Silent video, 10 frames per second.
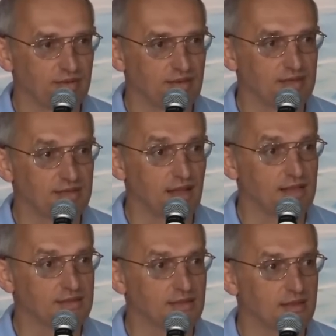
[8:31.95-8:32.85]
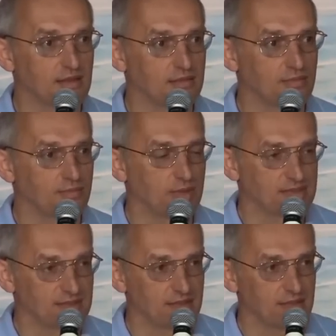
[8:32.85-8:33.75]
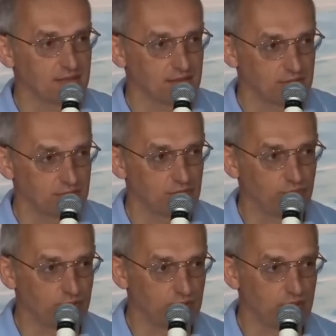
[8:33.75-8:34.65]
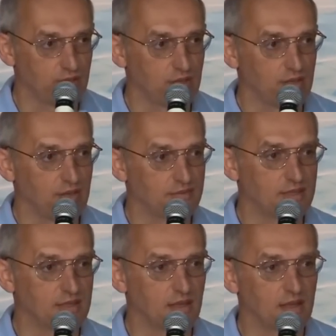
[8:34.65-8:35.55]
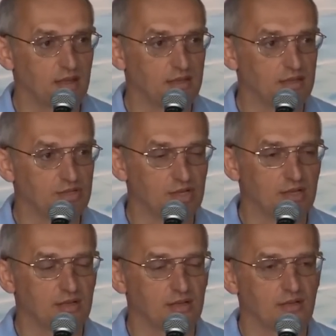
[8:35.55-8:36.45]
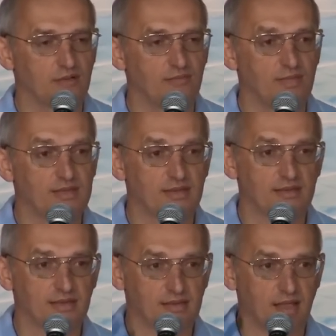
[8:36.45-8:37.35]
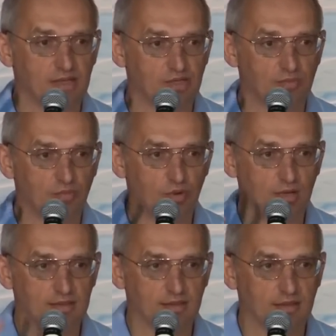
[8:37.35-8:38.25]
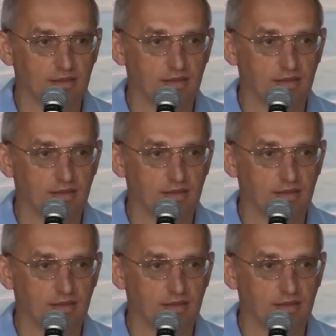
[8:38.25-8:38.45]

Есть разные как бы пласты судьбы, и всегда, когда человек вместе со старшим молится,